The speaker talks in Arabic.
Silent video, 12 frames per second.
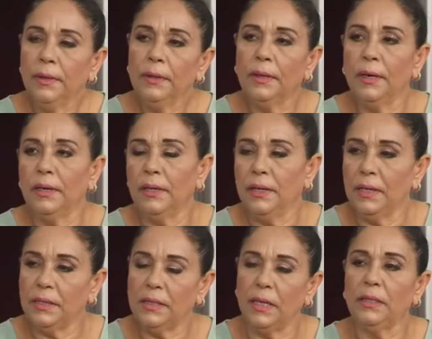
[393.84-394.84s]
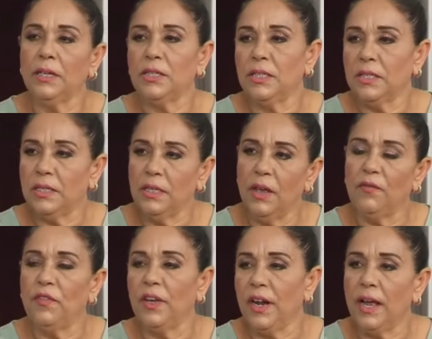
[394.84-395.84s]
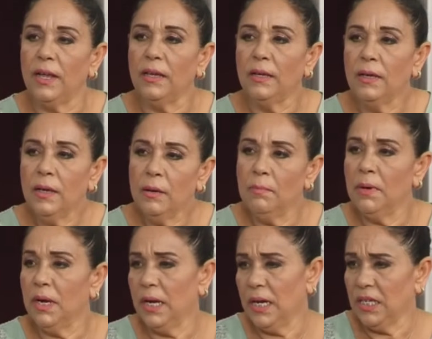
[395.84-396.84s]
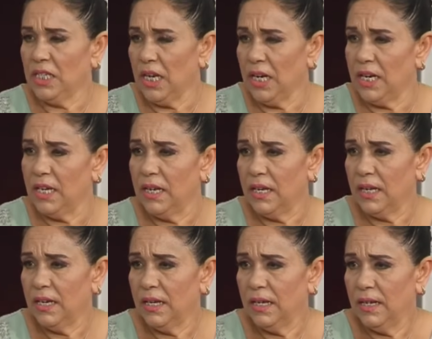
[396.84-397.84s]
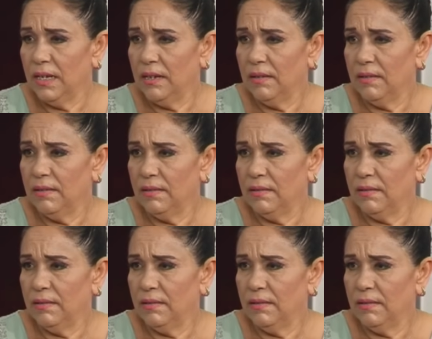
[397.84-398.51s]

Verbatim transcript: كان هي 19 سنه فراي ما رانا شني انت الخير